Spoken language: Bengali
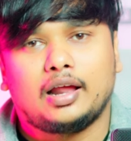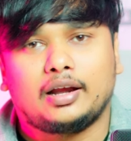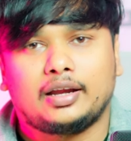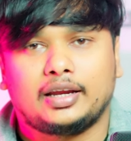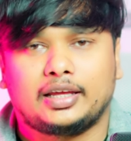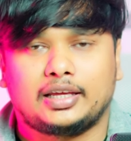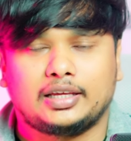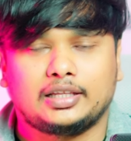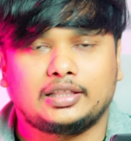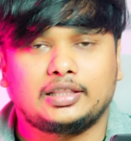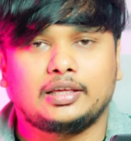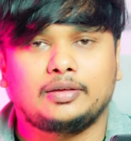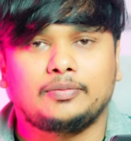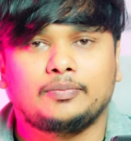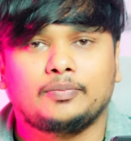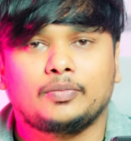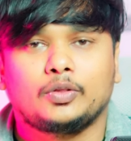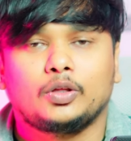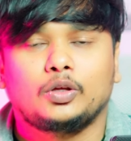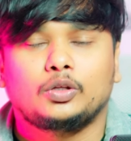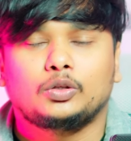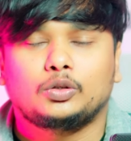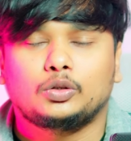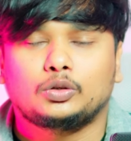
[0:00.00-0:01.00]
রেখে দিই
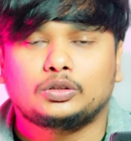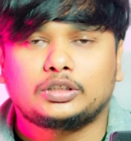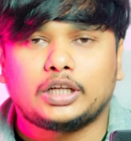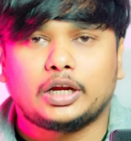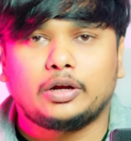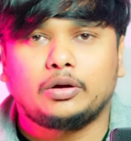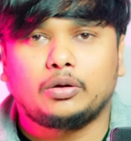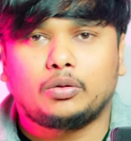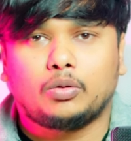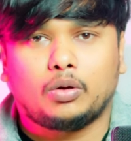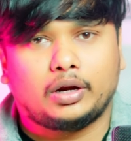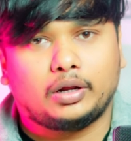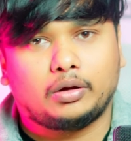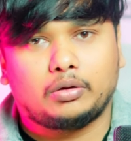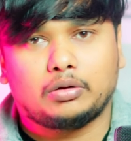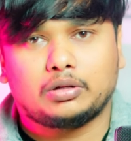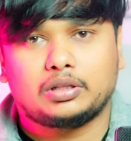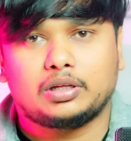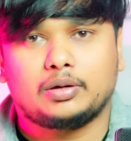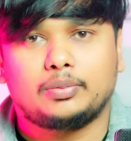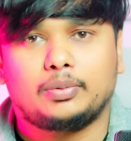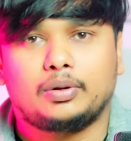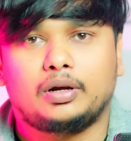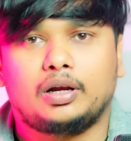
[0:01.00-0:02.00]
তো যাই হোক অনেক
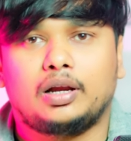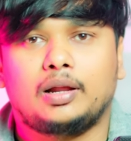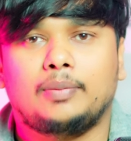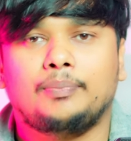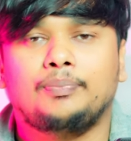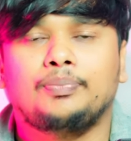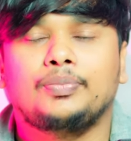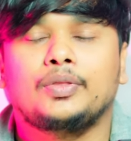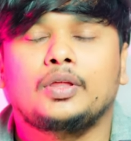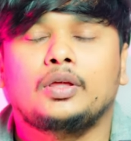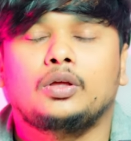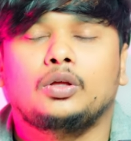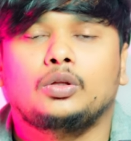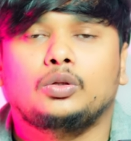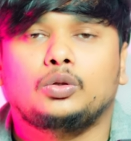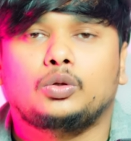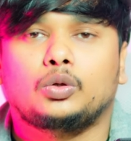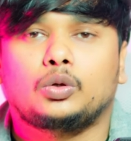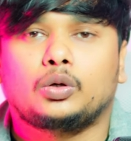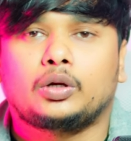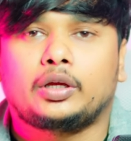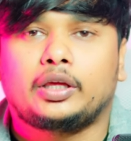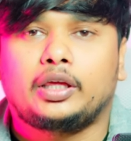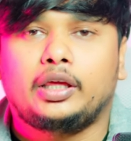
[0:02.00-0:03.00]
কথা বললাম
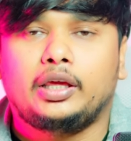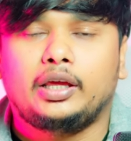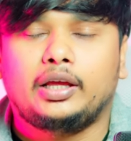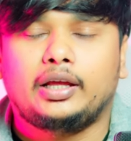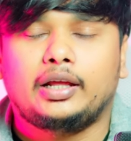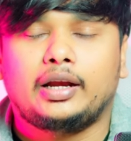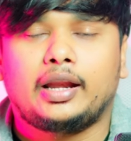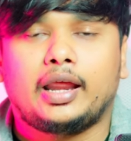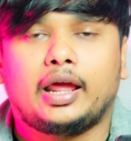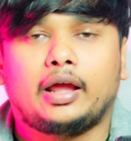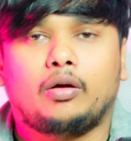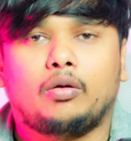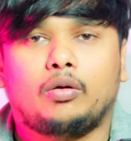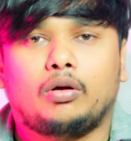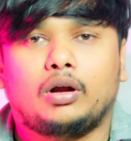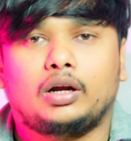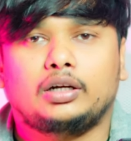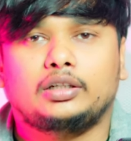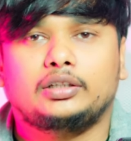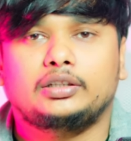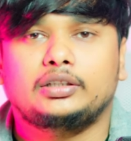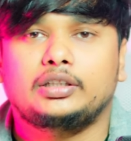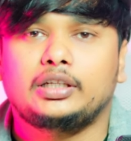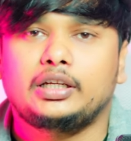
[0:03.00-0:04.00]
তো গিক র্যাঙ্ক
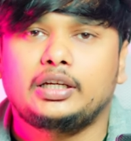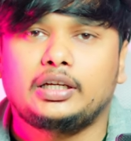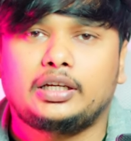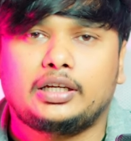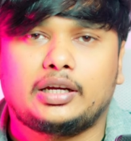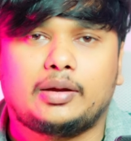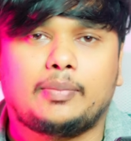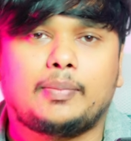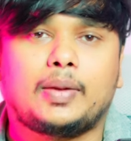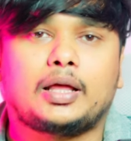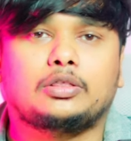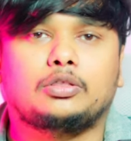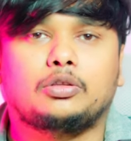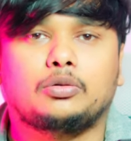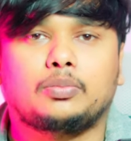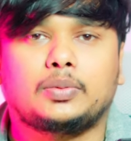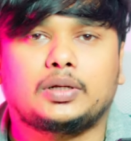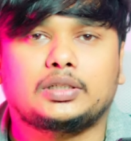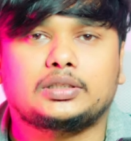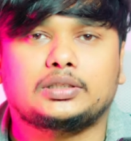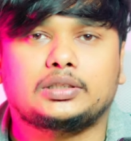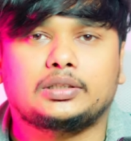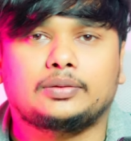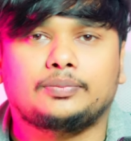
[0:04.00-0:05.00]
করার তিনটা মাধ্যম
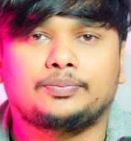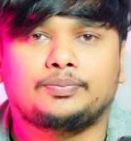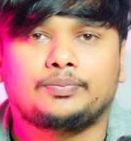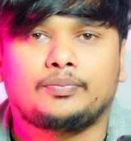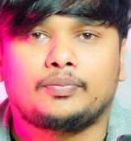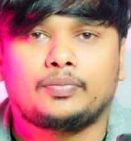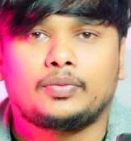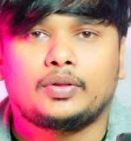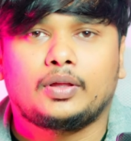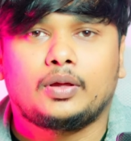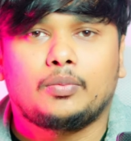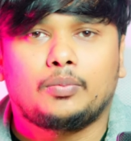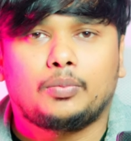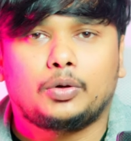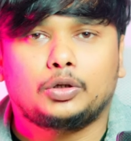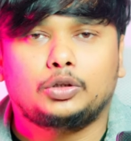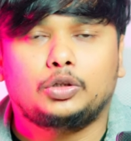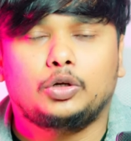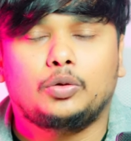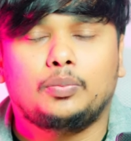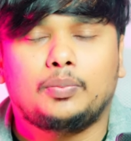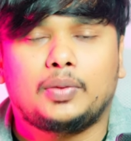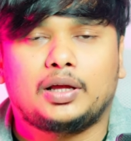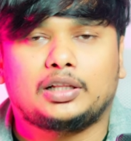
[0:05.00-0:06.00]
আছে
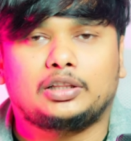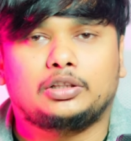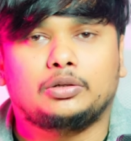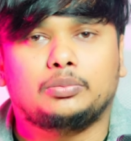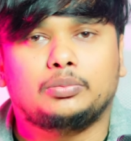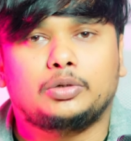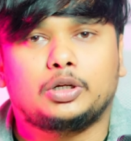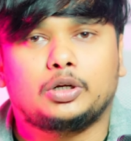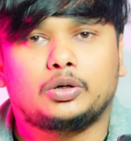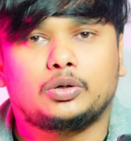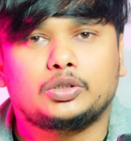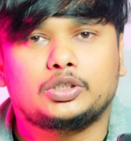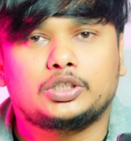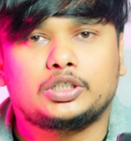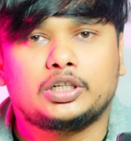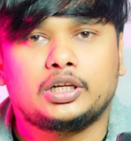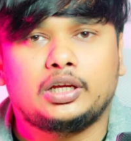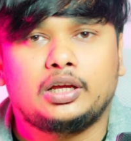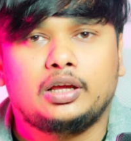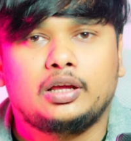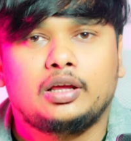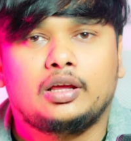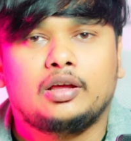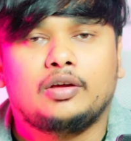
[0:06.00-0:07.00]
প্রথম মাধ্যমটা হচ্ছে
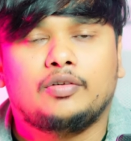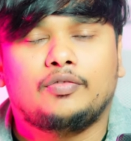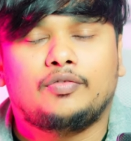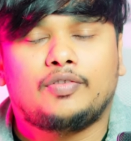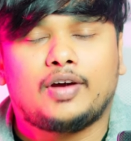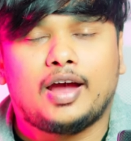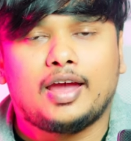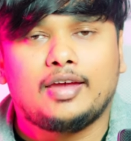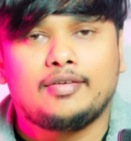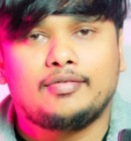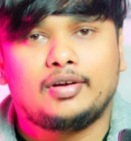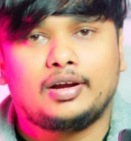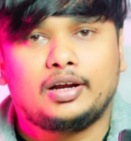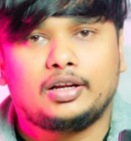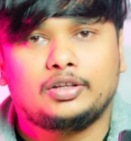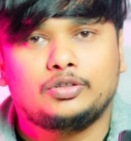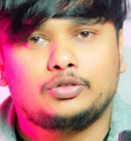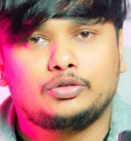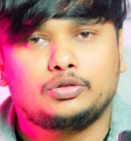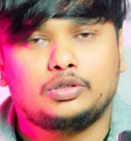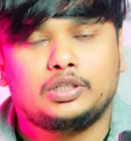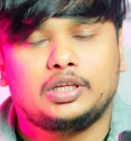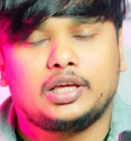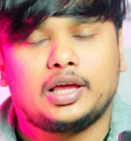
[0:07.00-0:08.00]
ফাইবারে
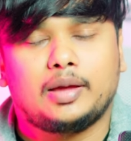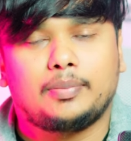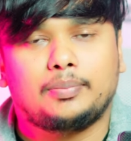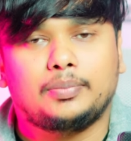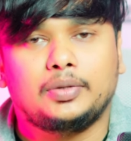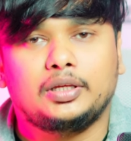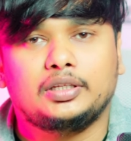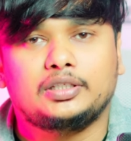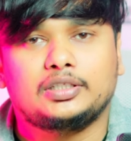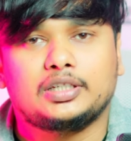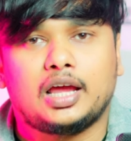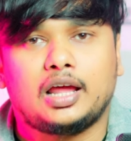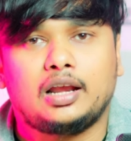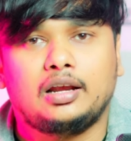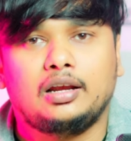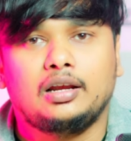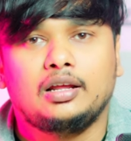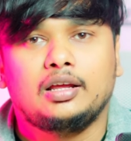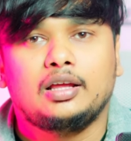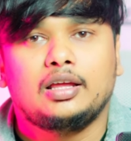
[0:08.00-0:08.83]
যদি আপনি চান